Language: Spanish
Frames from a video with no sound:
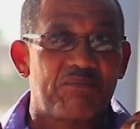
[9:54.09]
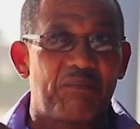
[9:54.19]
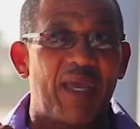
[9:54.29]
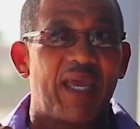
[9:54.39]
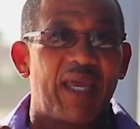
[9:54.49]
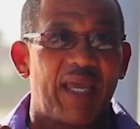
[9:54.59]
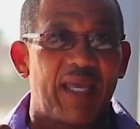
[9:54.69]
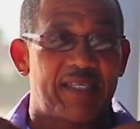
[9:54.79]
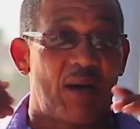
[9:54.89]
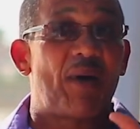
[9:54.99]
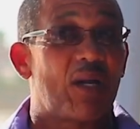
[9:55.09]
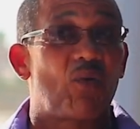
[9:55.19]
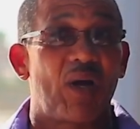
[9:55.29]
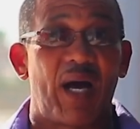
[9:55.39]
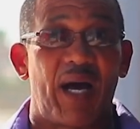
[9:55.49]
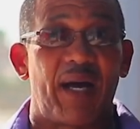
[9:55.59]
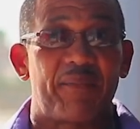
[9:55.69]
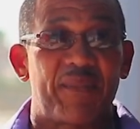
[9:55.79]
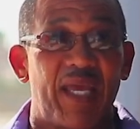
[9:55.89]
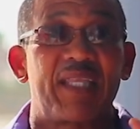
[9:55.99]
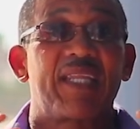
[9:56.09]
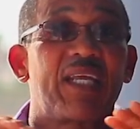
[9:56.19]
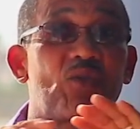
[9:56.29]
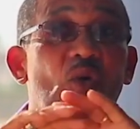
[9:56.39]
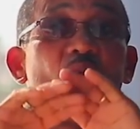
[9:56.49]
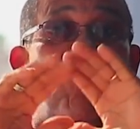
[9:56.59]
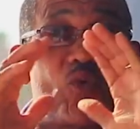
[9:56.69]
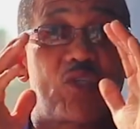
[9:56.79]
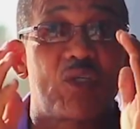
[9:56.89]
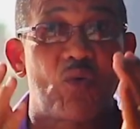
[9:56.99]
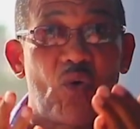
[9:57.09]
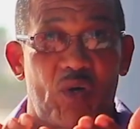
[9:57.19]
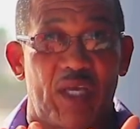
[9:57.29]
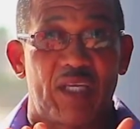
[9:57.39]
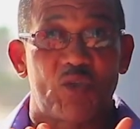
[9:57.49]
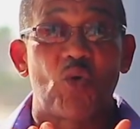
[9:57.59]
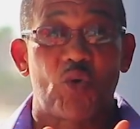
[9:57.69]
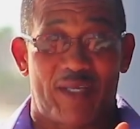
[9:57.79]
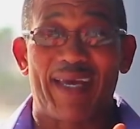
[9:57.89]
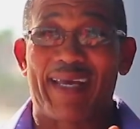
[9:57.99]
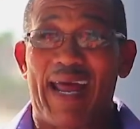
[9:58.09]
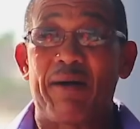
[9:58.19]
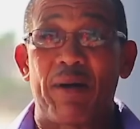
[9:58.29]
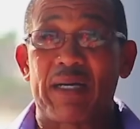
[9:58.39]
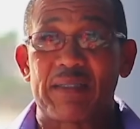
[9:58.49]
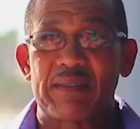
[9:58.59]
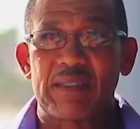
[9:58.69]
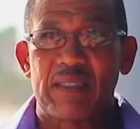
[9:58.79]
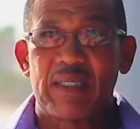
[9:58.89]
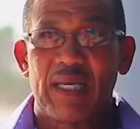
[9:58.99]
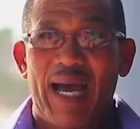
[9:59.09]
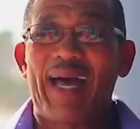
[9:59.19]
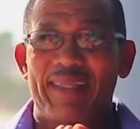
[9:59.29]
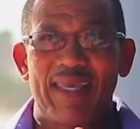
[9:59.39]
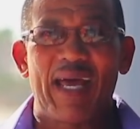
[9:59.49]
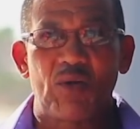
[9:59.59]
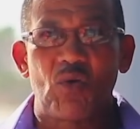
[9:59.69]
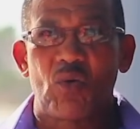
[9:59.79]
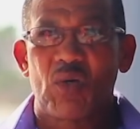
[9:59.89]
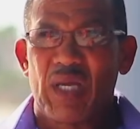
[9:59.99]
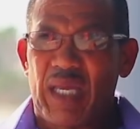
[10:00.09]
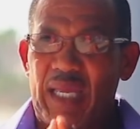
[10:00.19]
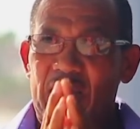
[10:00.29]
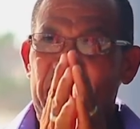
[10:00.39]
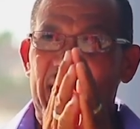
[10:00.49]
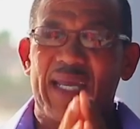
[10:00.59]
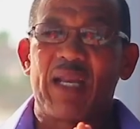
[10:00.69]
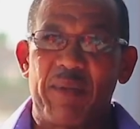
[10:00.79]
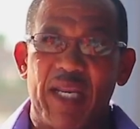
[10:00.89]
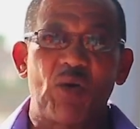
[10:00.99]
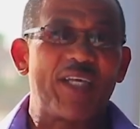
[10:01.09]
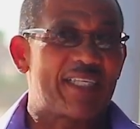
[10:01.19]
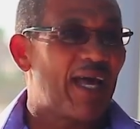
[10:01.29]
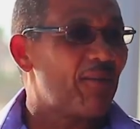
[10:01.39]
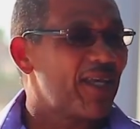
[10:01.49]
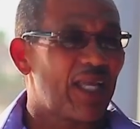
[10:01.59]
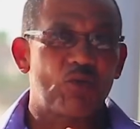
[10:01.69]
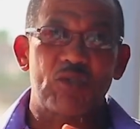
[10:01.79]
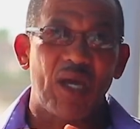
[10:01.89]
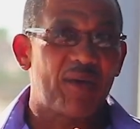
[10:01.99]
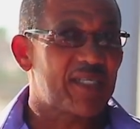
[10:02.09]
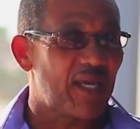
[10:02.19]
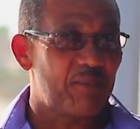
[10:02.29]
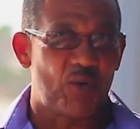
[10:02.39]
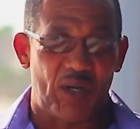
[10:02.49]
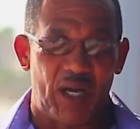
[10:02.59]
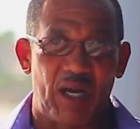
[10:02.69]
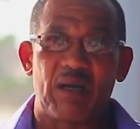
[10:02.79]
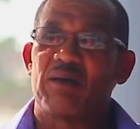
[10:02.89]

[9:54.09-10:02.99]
me llamaron a, entre todos los músicos que son los que graban a diario el merengue. El merengue estaba, ya tú sabes, esa época.